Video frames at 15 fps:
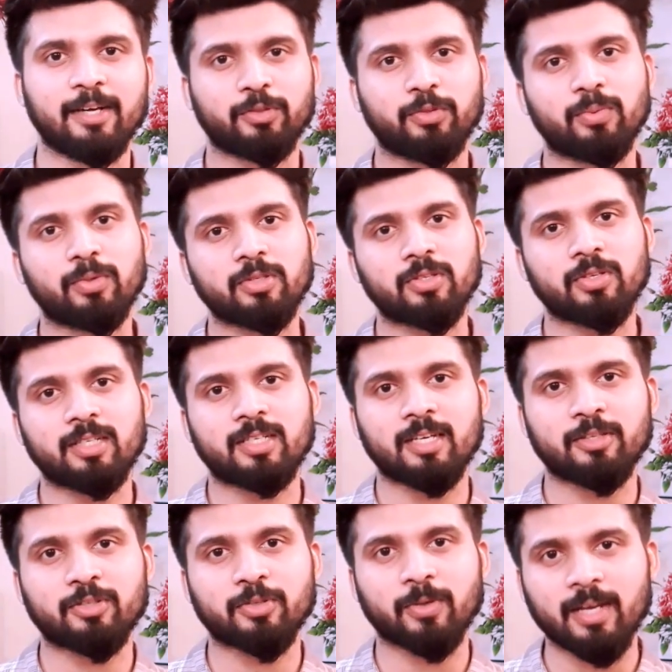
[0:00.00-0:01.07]
তবুও যদি সে
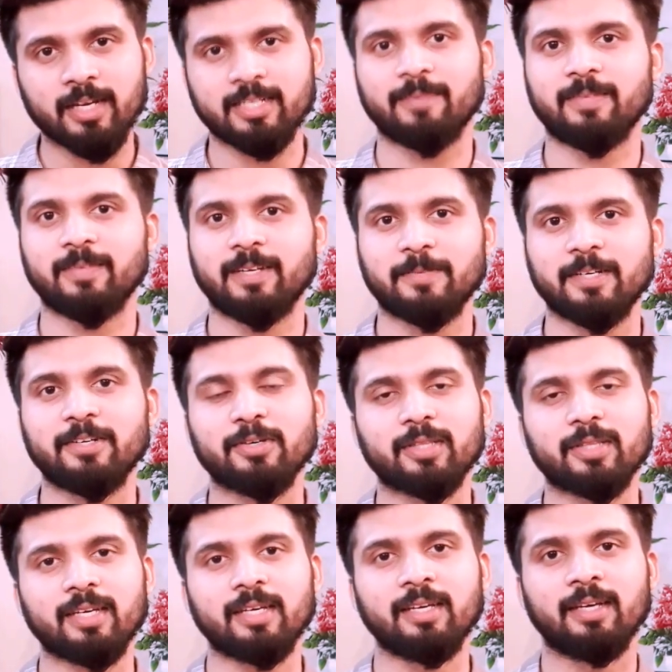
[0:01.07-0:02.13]
চলে আসে আপনার ভিডিওতে